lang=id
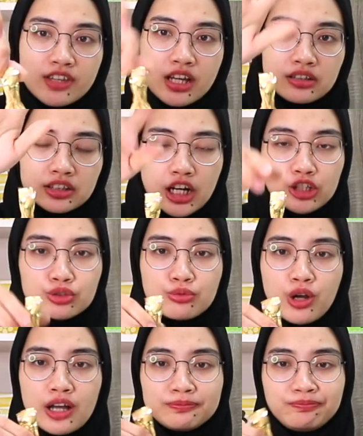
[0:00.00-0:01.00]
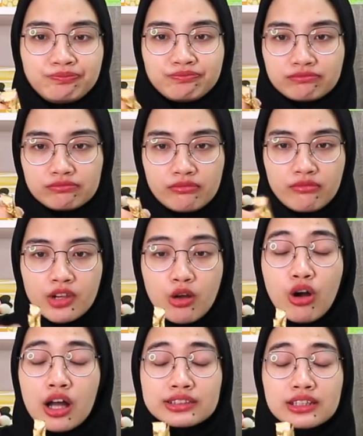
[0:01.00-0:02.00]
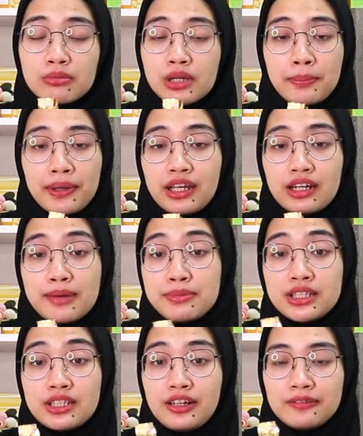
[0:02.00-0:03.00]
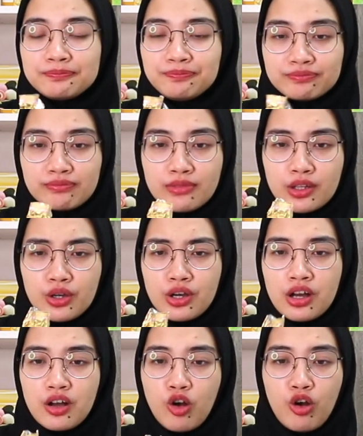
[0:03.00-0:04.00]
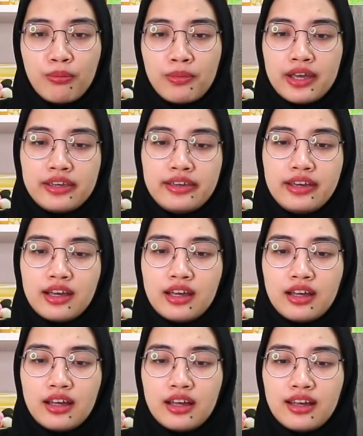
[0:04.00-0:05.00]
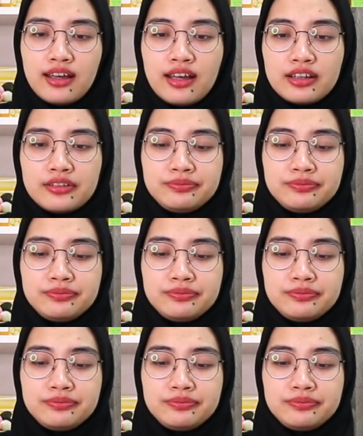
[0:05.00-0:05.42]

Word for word: kita langsung buka aku nggak sabar pengen ngabisin oh my god